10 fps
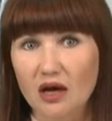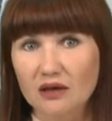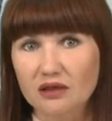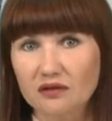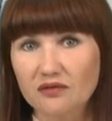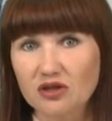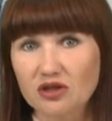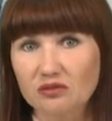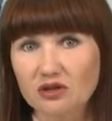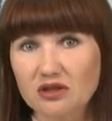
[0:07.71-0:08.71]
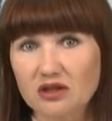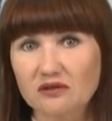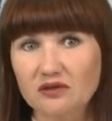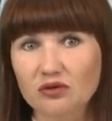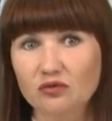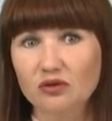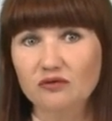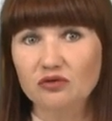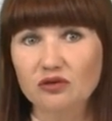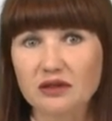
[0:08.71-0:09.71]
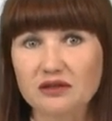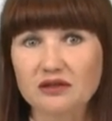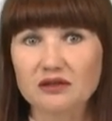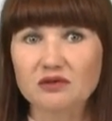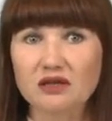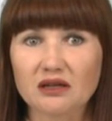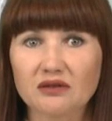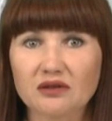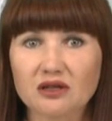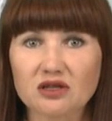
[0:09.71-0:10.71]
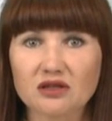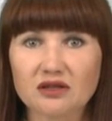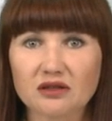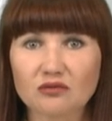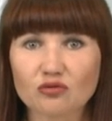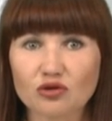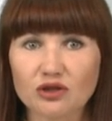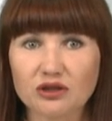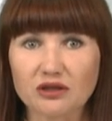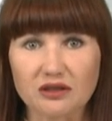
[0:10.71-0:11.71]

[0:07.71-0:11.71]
Так, вечером 30 июля в Юрятинском заливе нашли тело мужчины.